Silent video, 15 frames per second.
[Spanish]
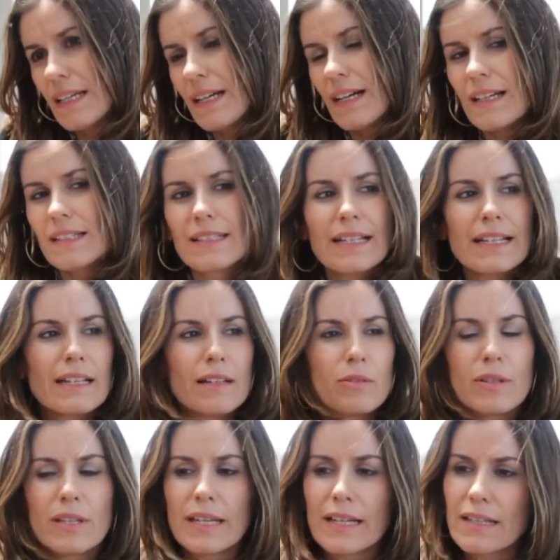hasta que la
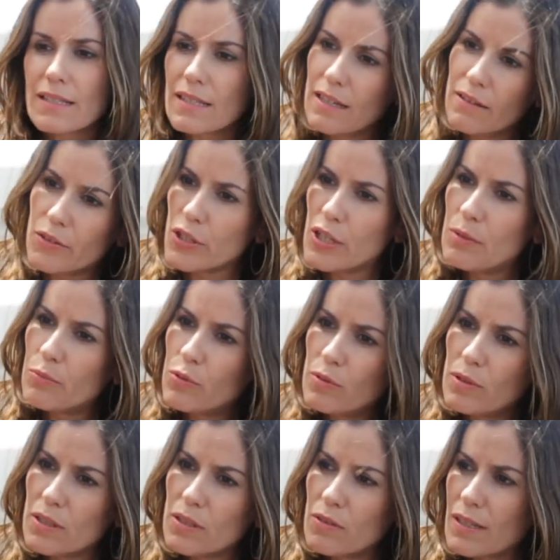bodega se abrió al
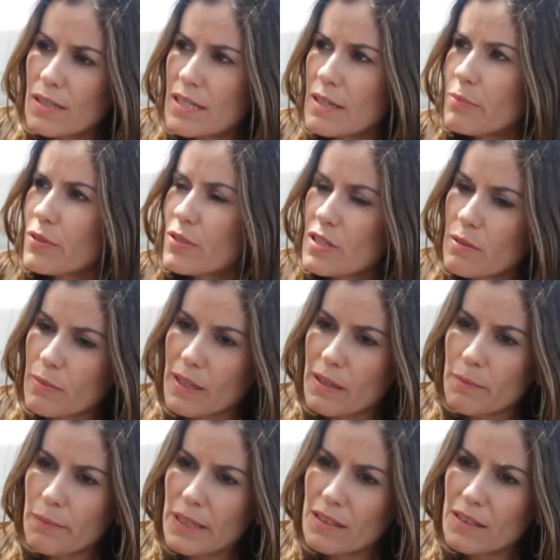público hace
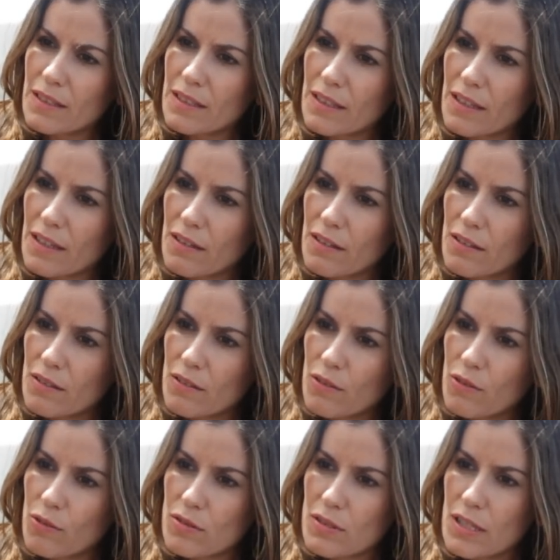aproximadamente
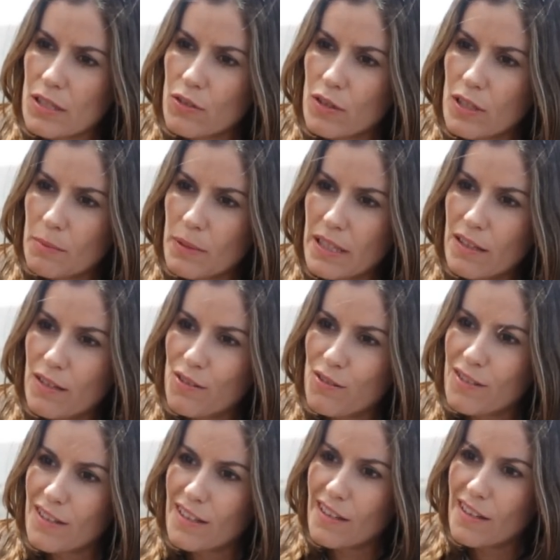dos años y medio.
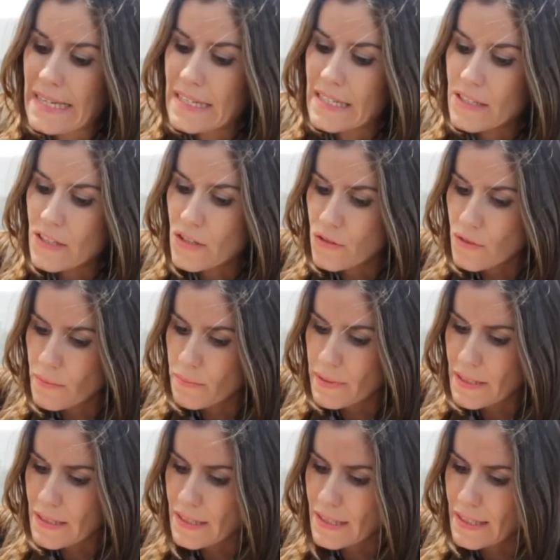Esto
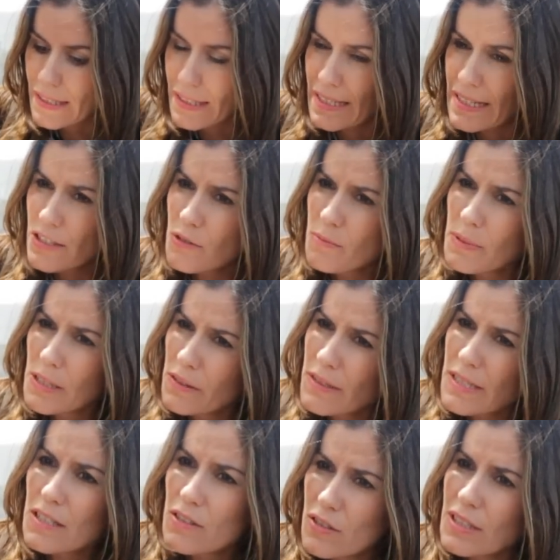empieza en el año
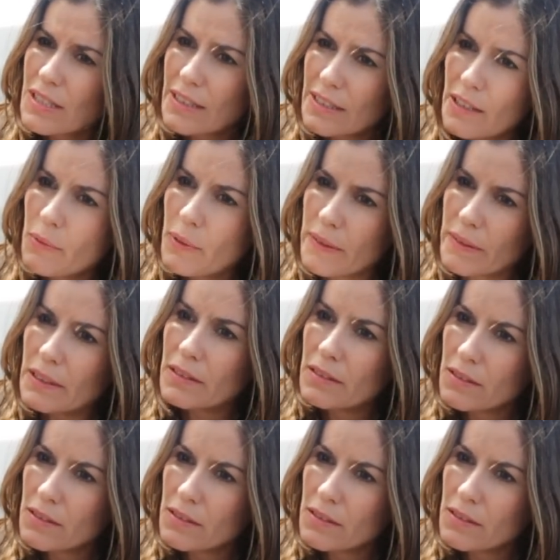1979,